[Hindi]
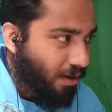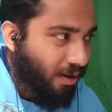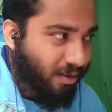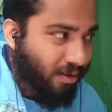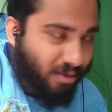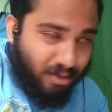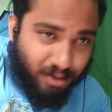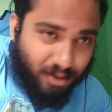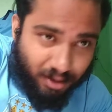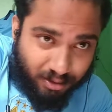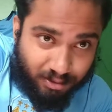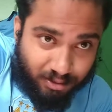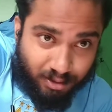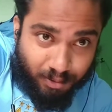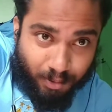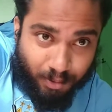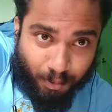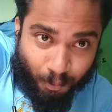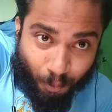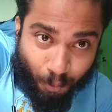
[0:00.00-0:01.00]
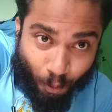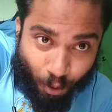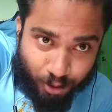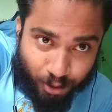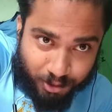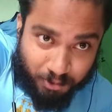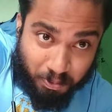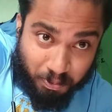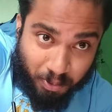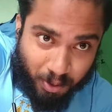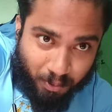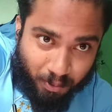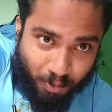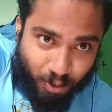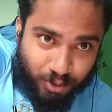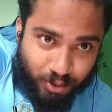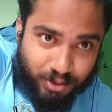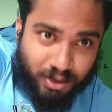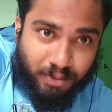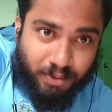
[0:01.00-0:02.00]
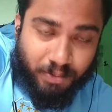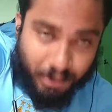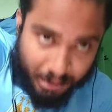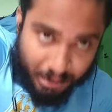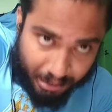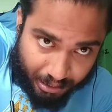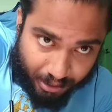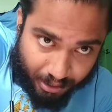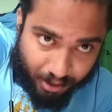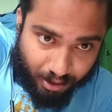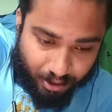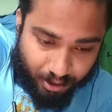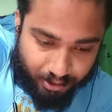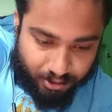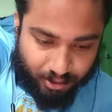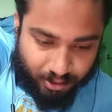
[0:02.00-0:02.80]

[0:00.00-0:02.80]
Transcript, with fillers: इस इंडस्ट्री में बॉस बिग बॉस या फिर किंग कहा